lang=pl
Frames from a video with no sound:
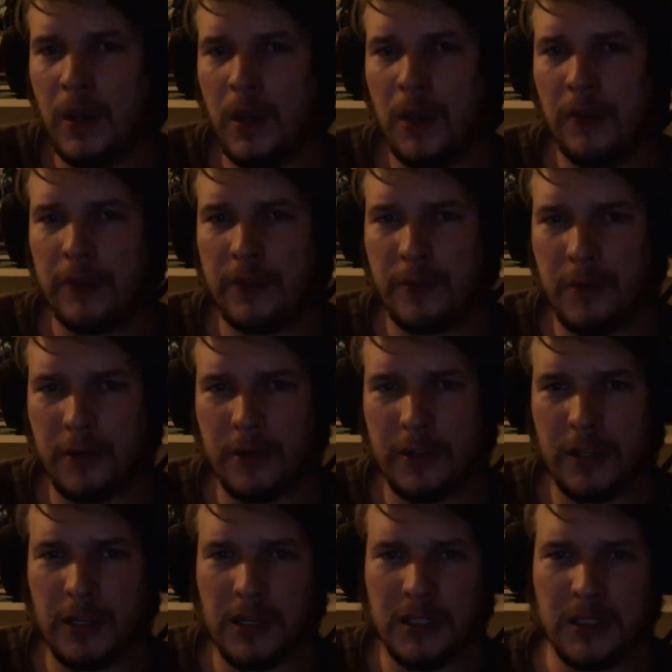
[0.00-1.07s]
w którym
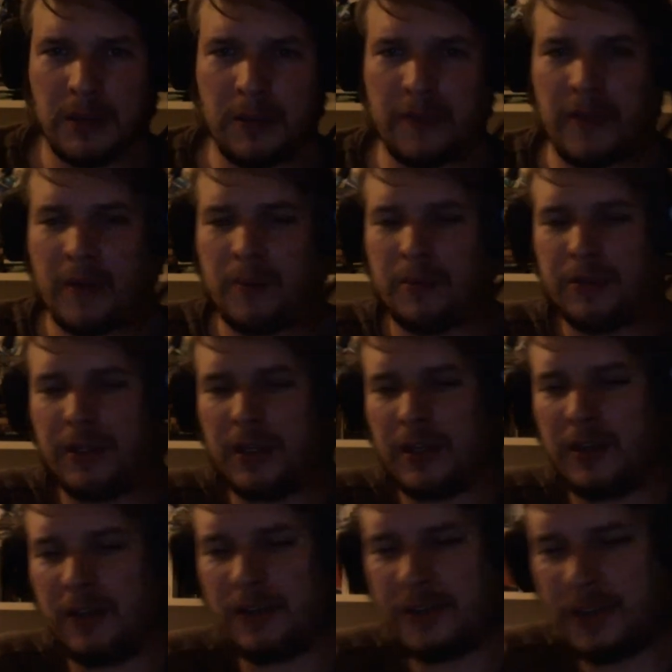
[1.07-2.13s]
oryginalnie zamawiałem butelki
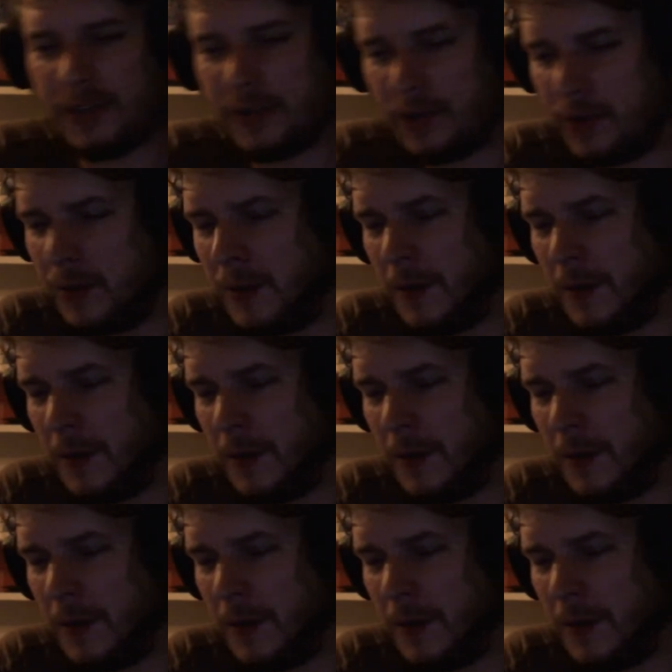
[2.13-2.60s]
do cydru